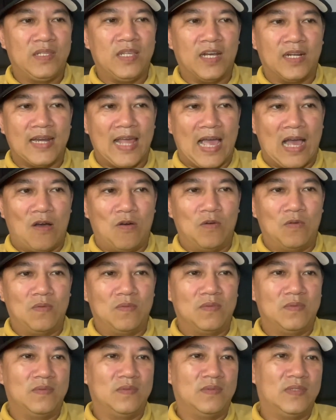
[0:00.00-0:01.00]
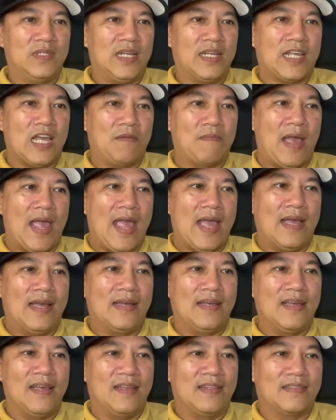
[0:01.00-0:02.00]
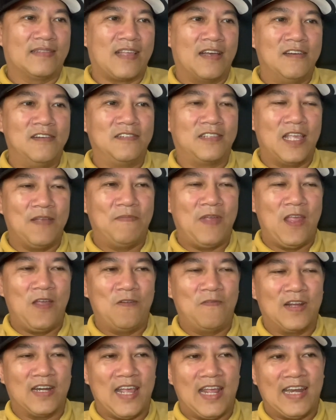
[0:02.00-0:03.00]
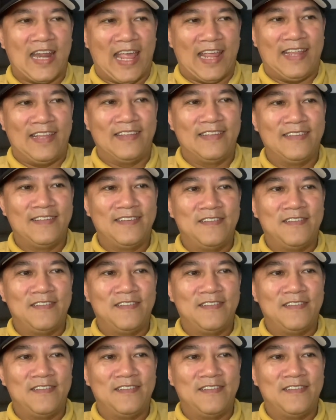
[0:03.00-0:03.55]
chừng nào à, các bạn à, tự tìm hiểu vấn đề này